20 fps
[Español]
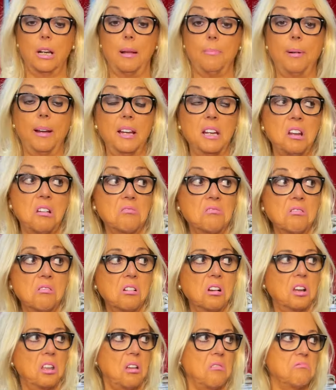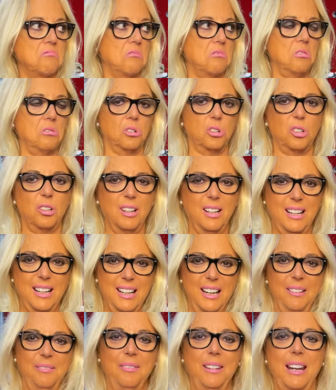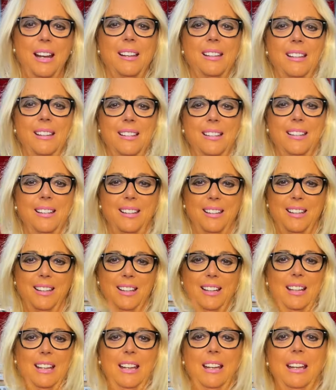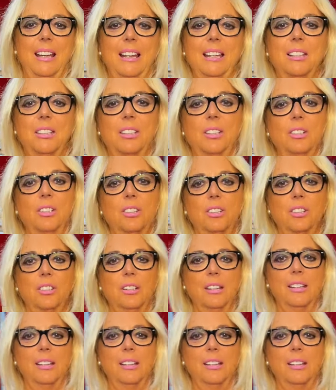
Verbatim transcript: en la página. Yo creo que queda uno o dos. Mira. Estos